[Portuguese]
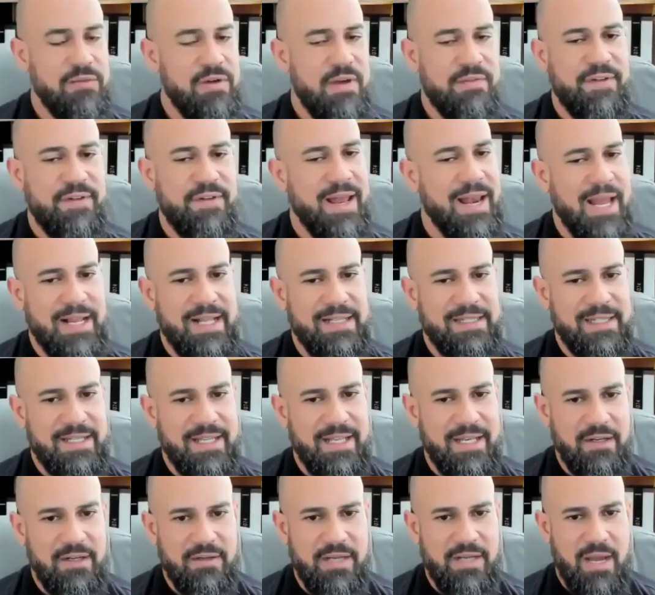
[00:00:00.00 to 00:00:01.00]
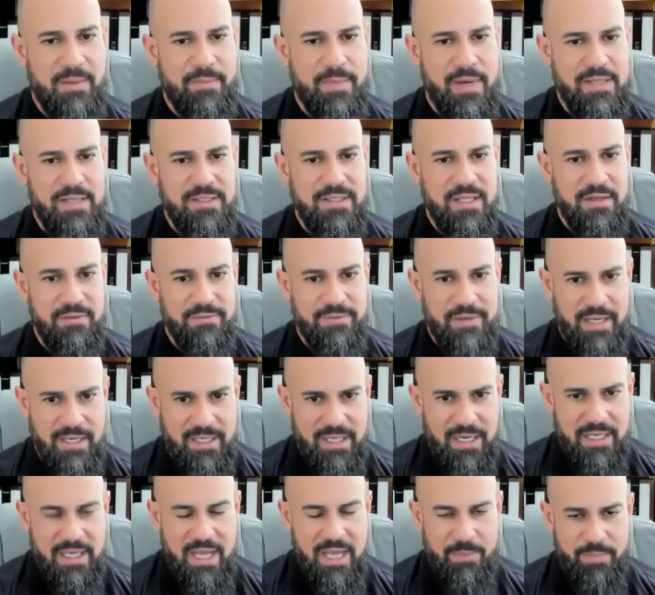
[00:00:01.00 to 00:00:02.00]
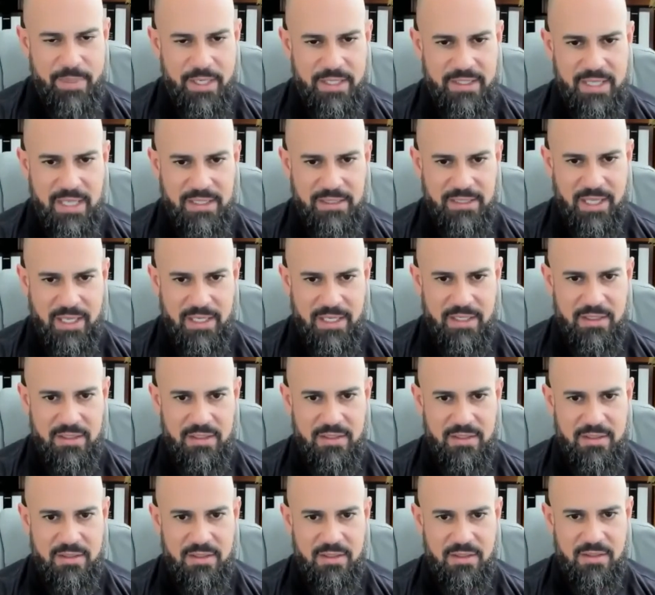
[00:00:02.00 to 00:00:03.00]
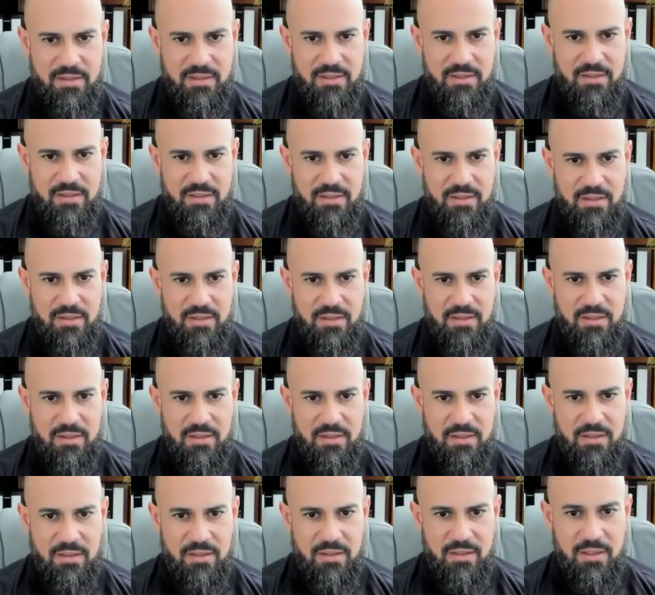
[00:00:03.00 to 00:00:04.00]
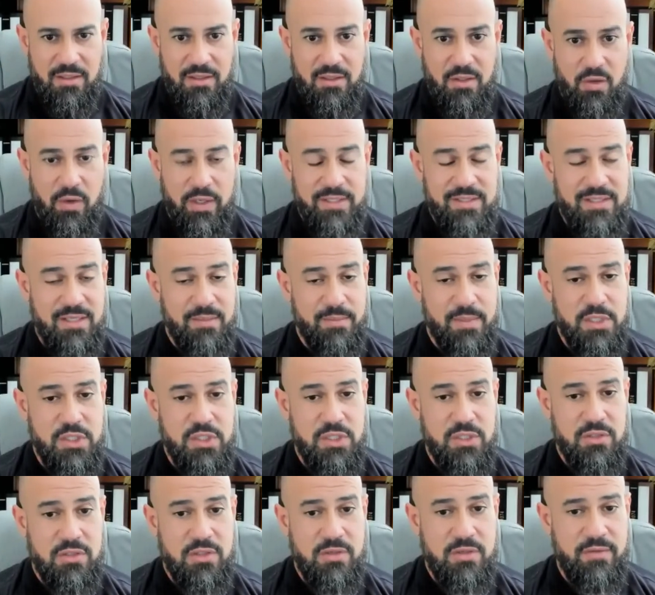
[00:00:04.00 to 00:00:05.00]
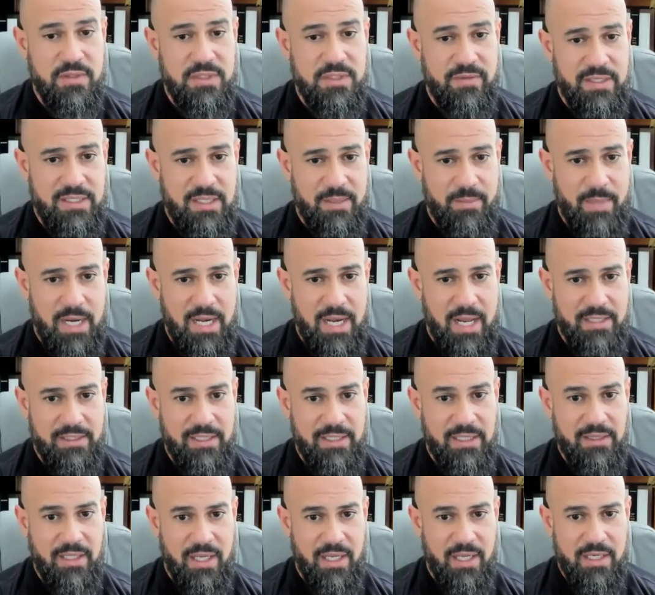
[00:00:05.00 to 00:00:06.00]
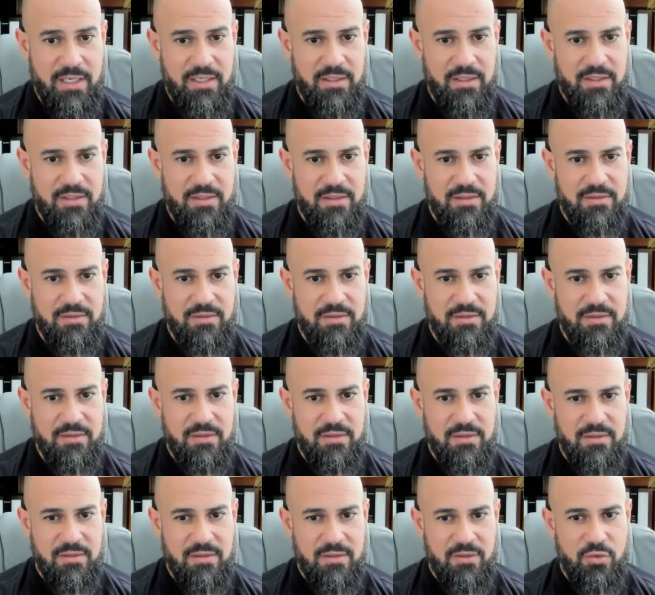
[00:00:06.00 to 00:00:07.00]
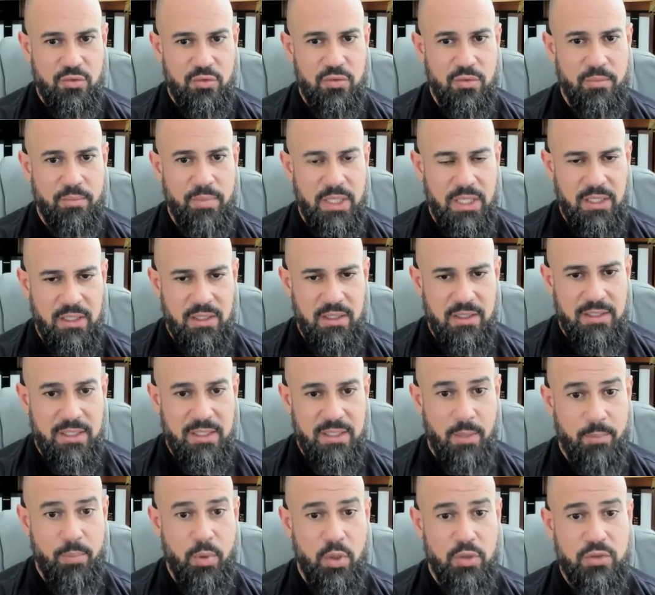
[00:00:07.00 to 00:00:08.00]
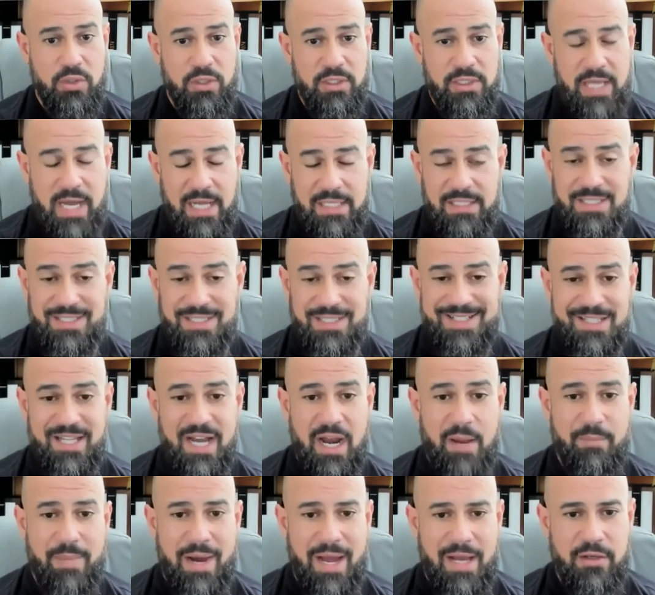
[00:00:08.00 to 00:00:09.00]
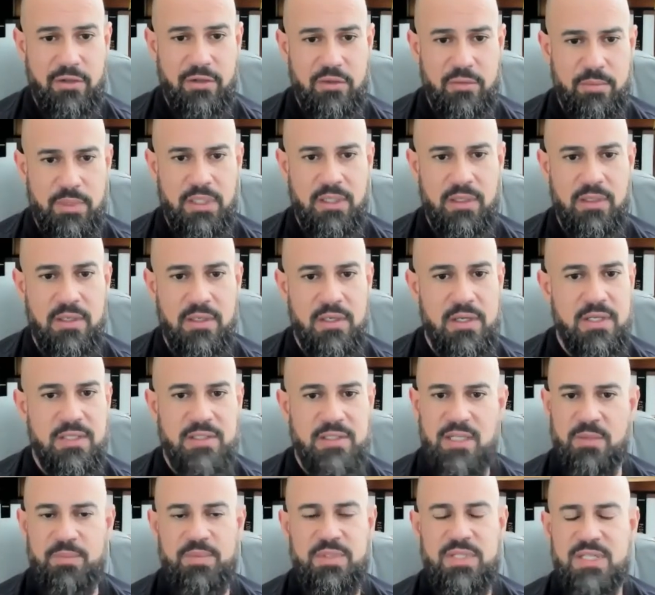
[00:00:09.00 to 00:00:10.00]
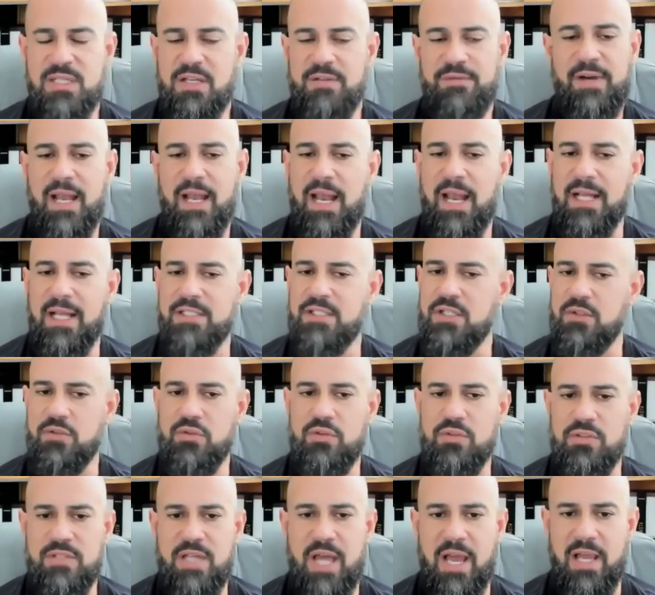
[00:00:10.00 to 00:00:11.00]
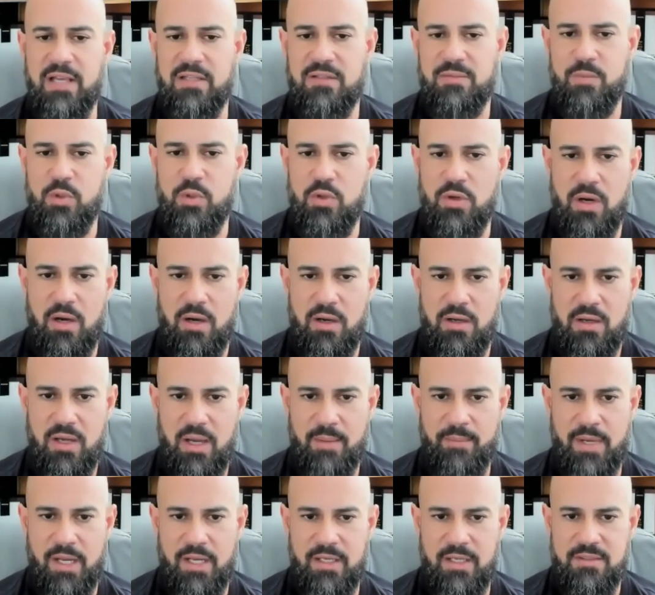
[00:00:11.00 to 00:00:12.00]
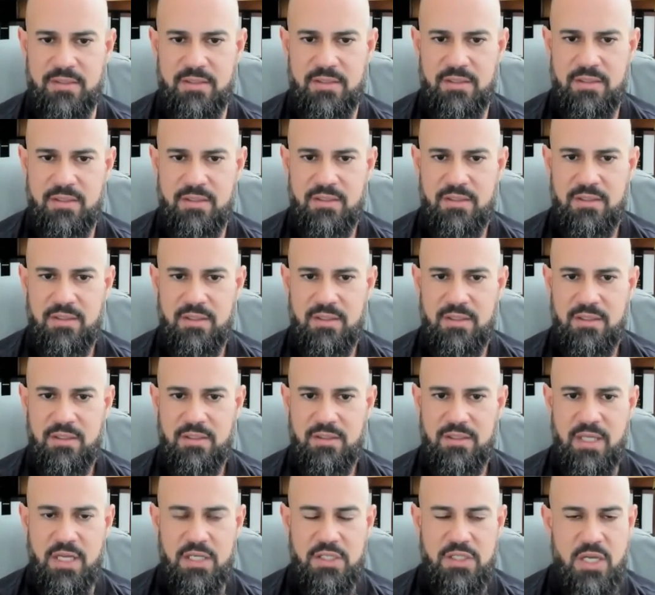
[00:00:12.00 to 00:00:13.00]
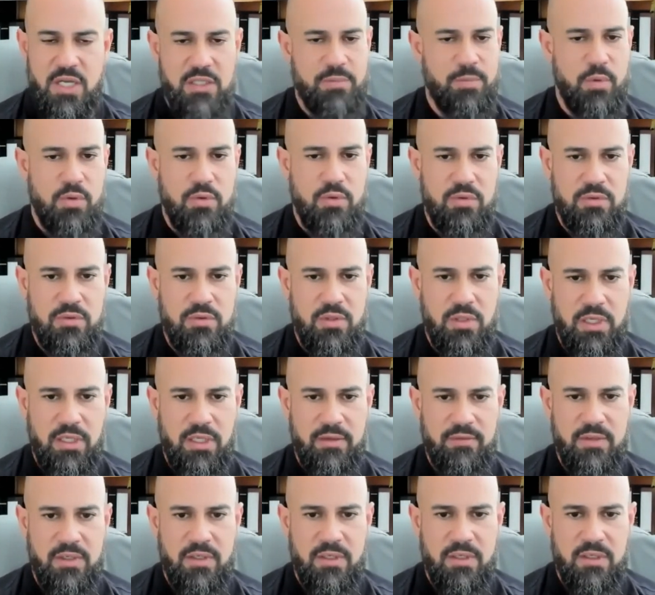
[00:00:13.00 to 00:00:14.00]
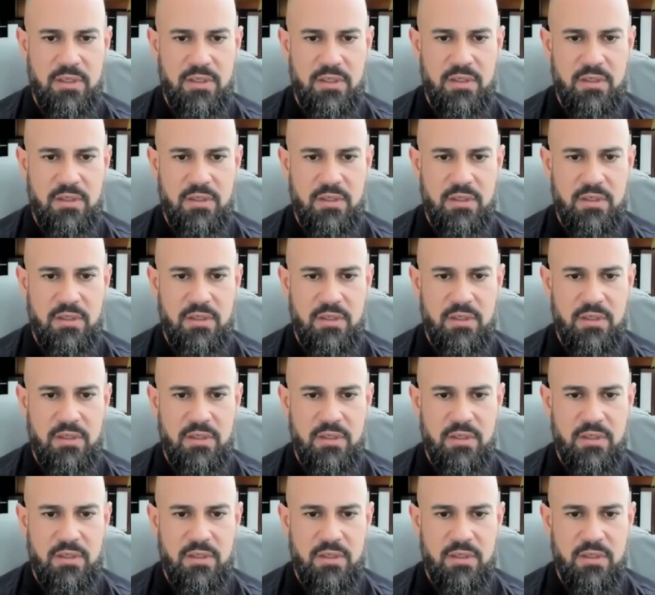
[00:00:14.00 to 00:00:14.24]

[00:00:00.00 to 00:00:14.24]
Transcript: não vai falar que está querendo ganhar mais, ele fala que ele quer aprender a técnica. Então, é em cima uhum. disso que você vai trabalhar, da uhum. técnica do BIM, da oportunidade de trabalho do BIM. Você não precisa falar de, dos 10 mil a mais. Deixa isso para o custo livre.